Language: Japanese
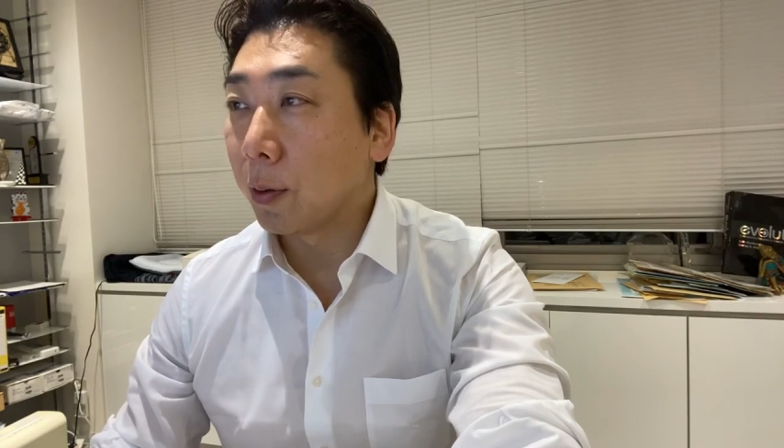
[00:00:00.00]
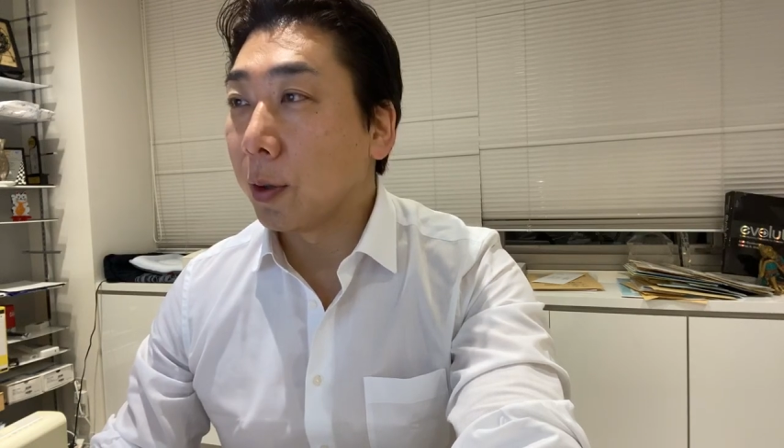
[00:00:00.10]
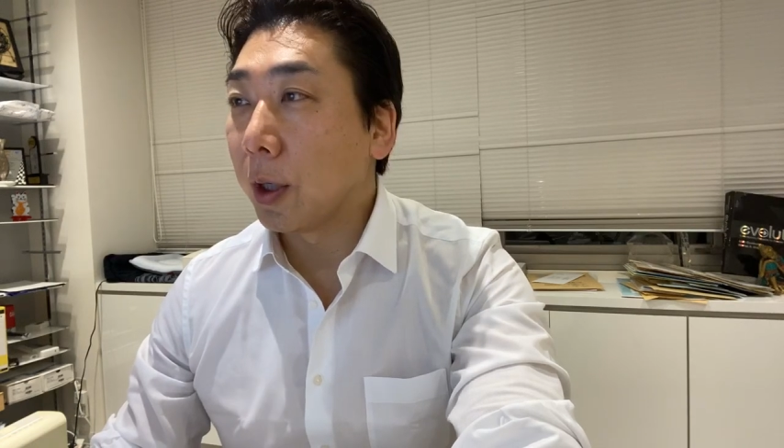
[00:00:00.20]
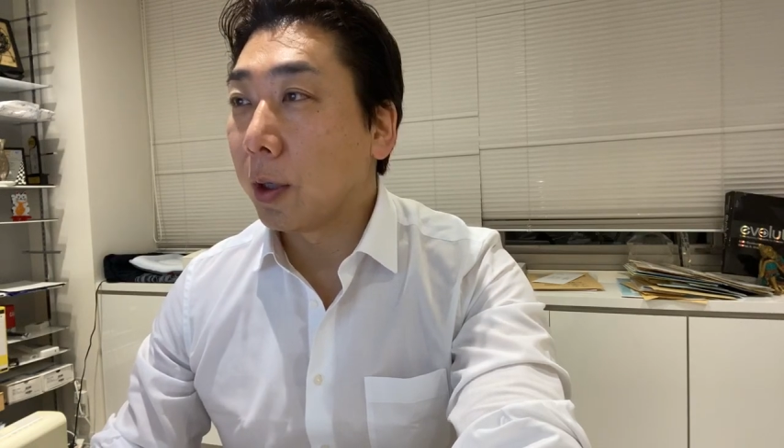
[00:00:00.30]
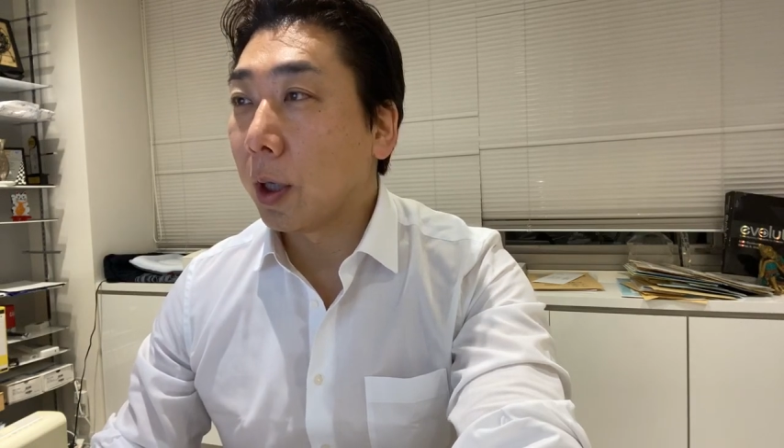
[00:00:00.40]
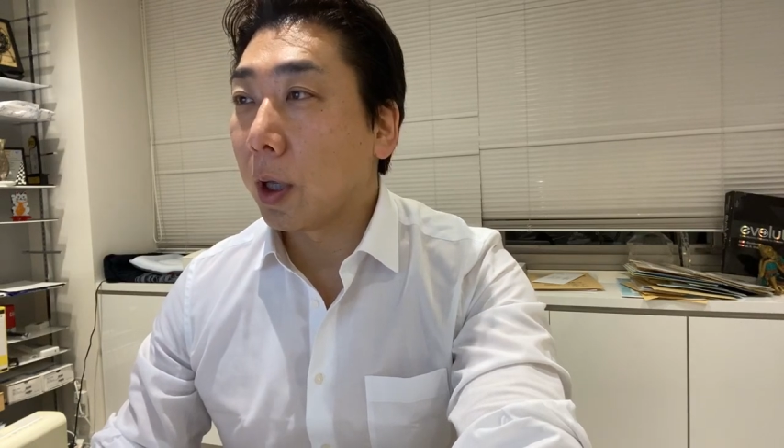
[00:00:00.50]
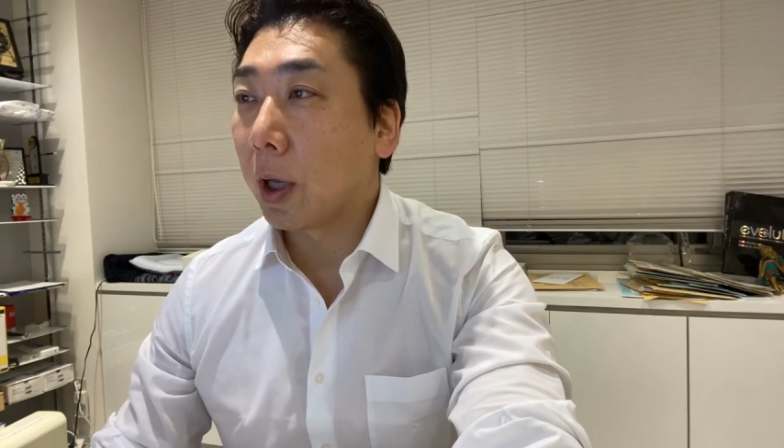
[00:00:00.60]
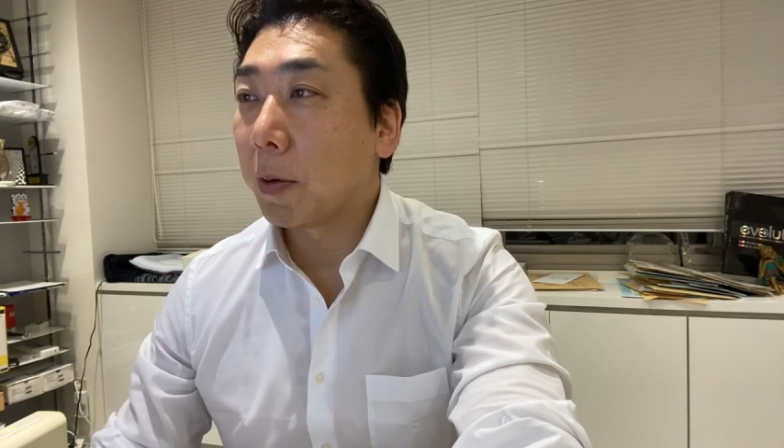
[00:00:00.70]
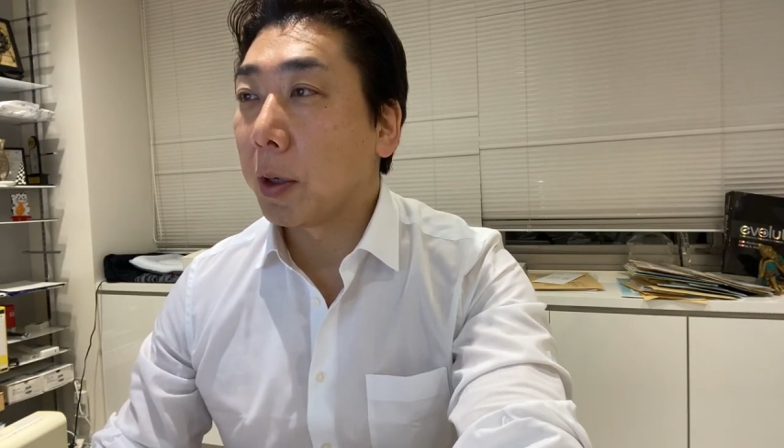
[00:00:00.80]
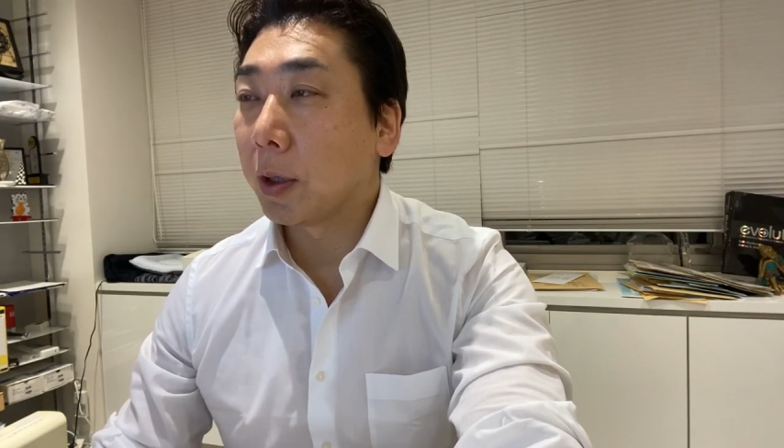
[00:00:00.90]
ふうに言っていた
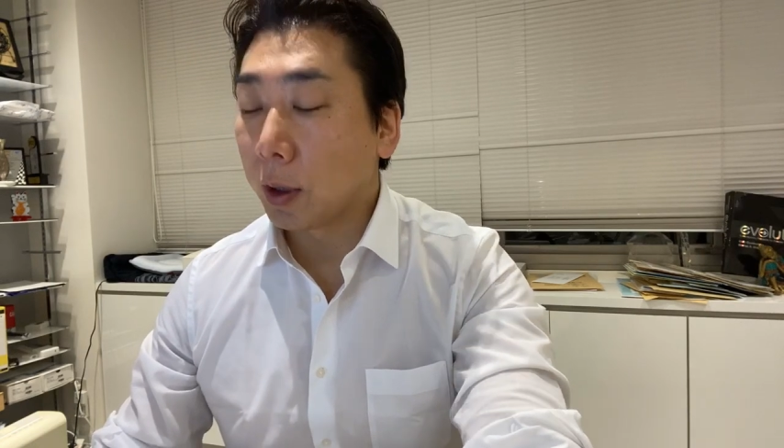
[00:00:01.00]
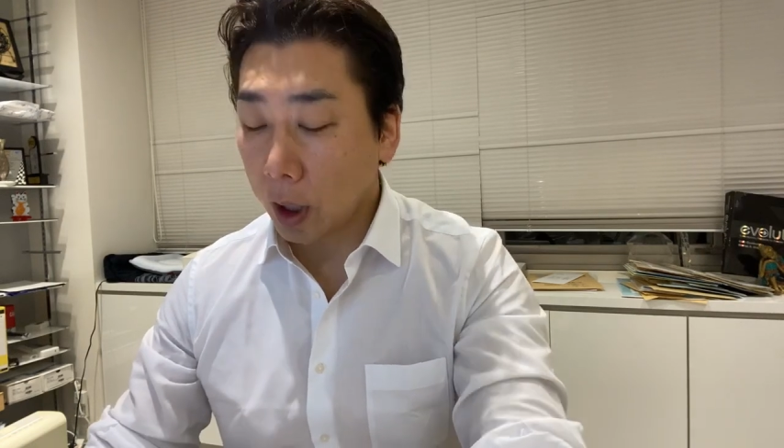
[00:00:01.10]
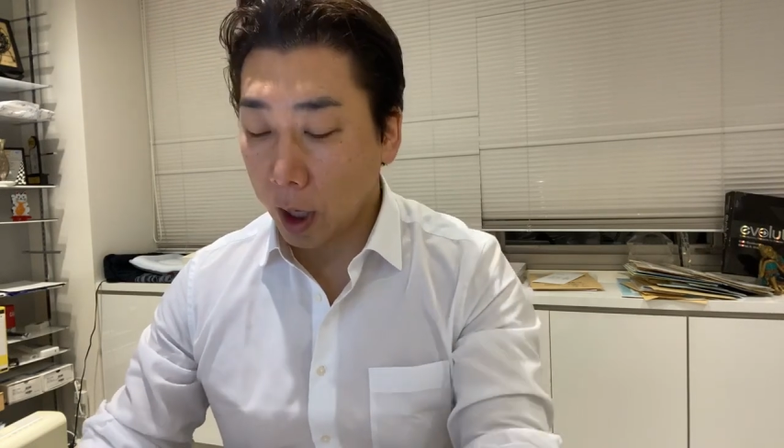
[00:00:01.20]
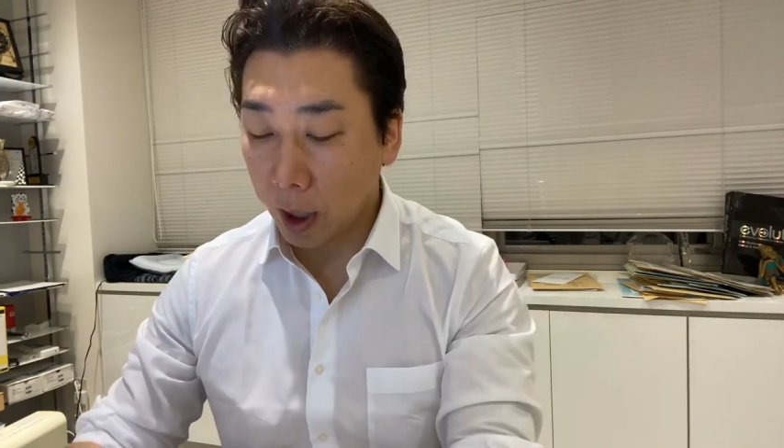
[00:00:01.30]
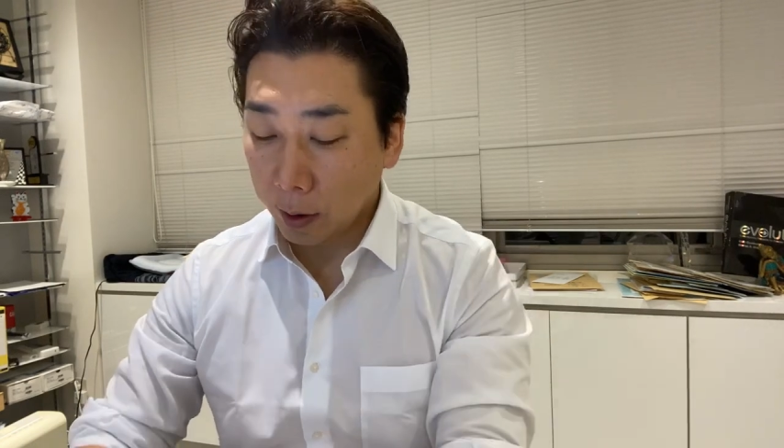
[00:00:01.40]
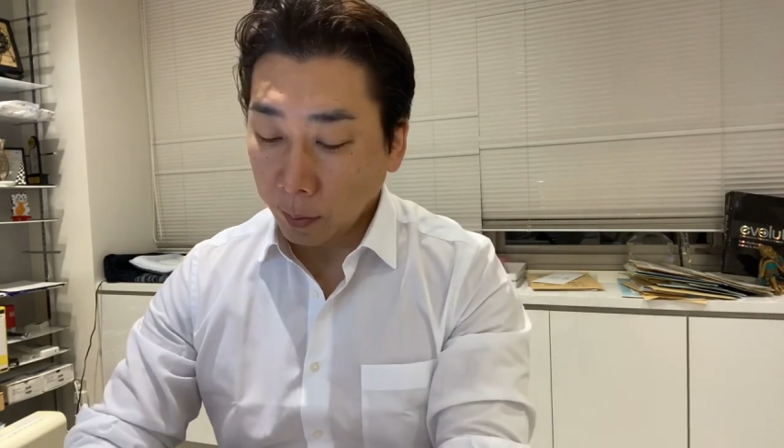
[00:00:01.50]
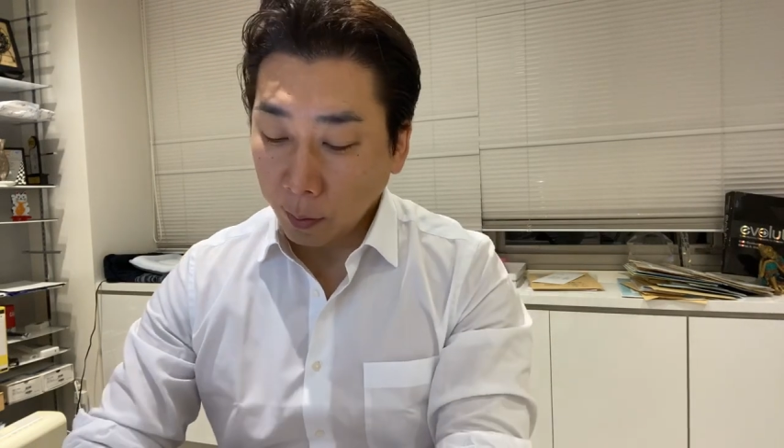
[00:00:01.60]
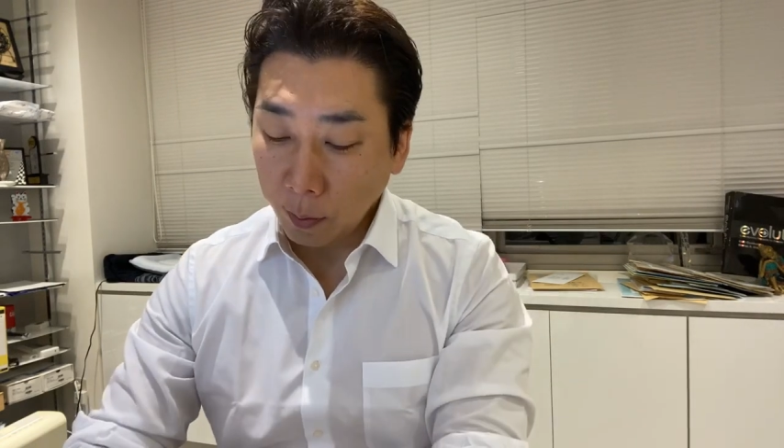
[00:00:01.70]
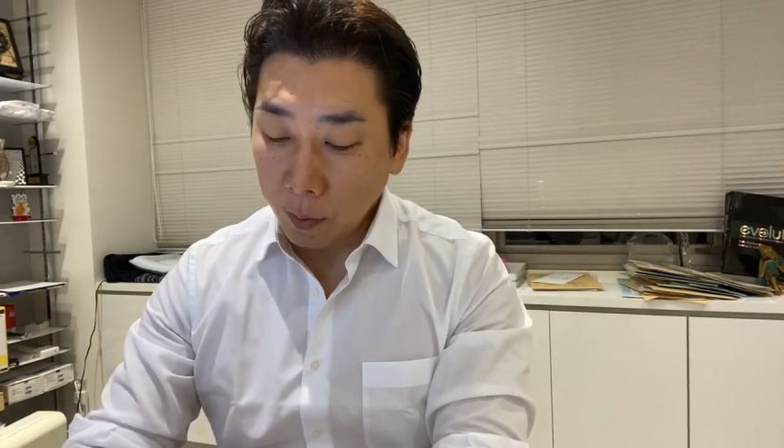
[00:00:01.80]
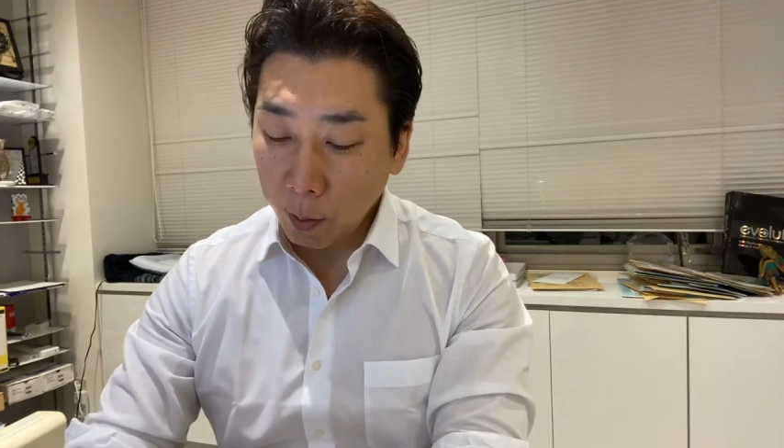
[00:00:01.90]
だきまして
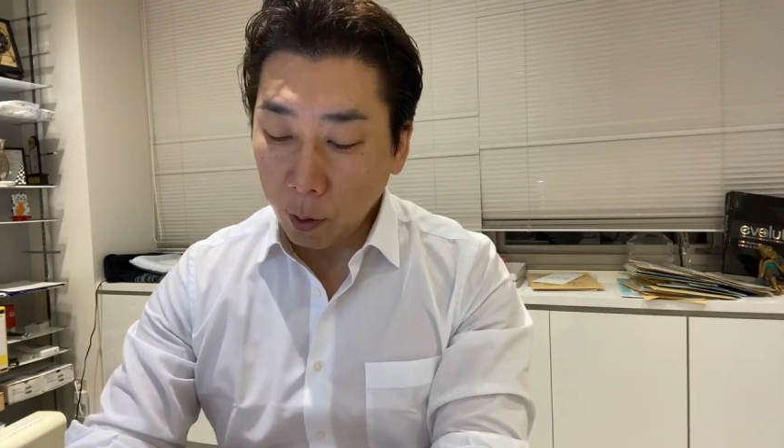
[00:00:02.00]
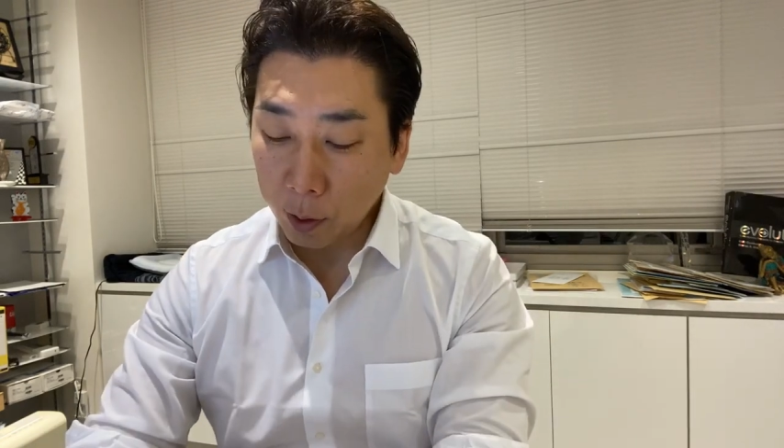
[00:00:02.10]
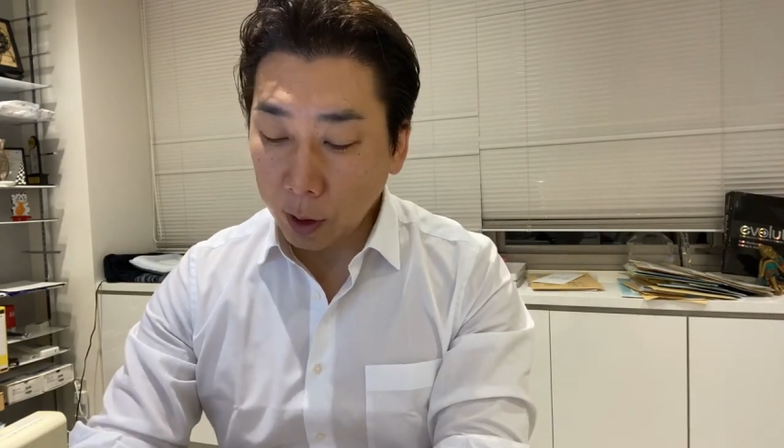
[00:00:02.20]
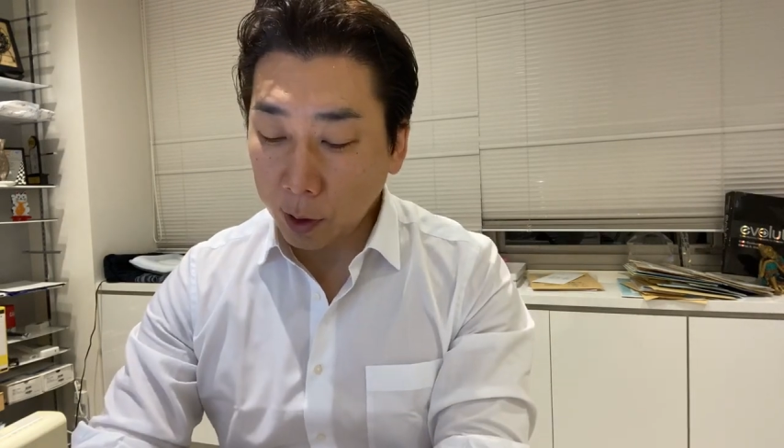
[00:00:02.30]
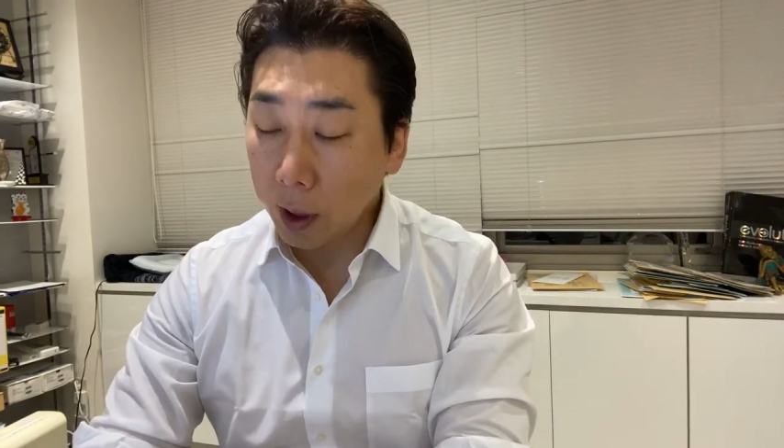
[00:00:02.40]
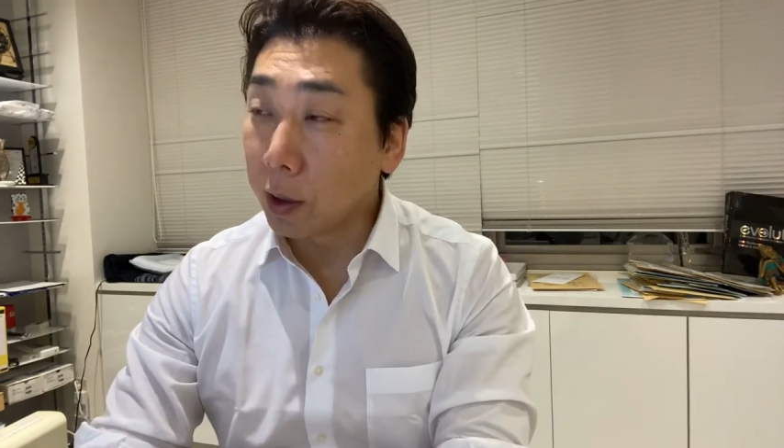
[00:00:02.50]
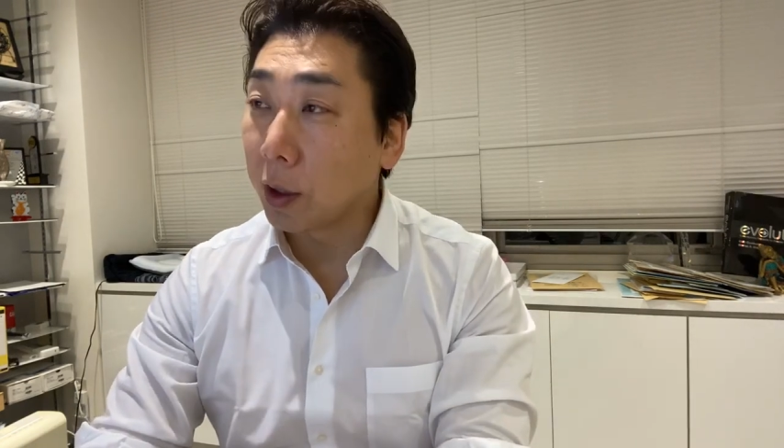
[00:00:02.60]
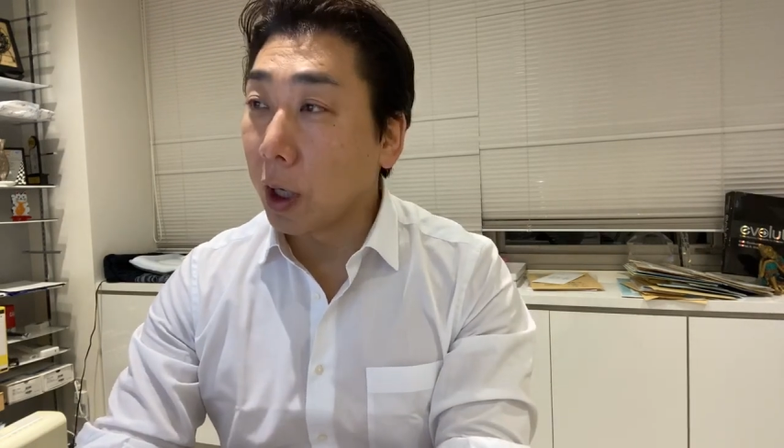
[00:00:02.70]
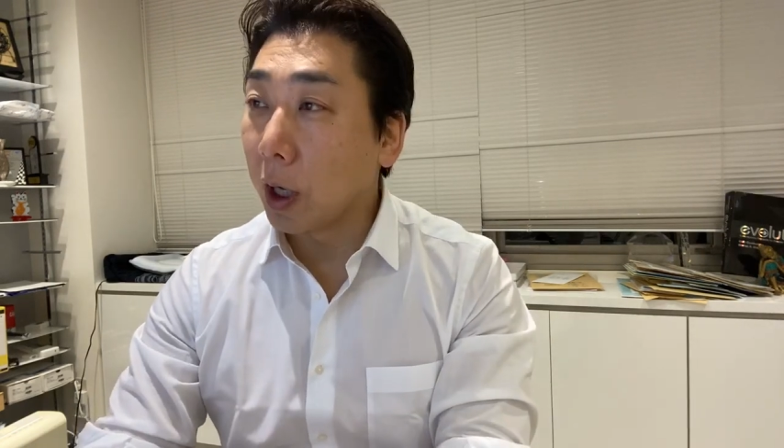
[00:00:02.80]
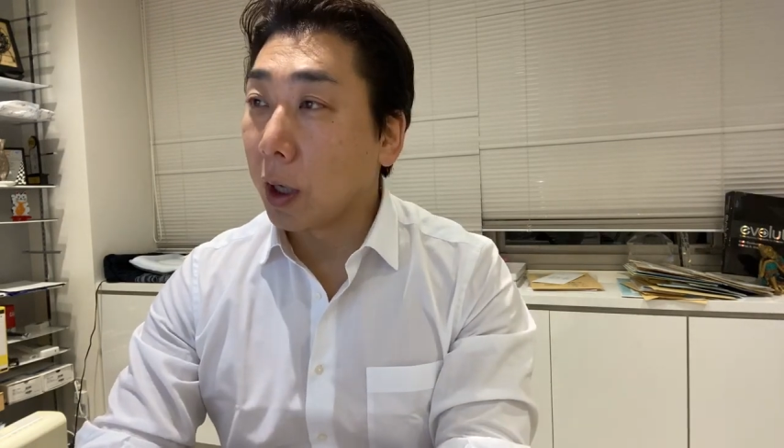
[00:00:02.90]
もう2つ返事で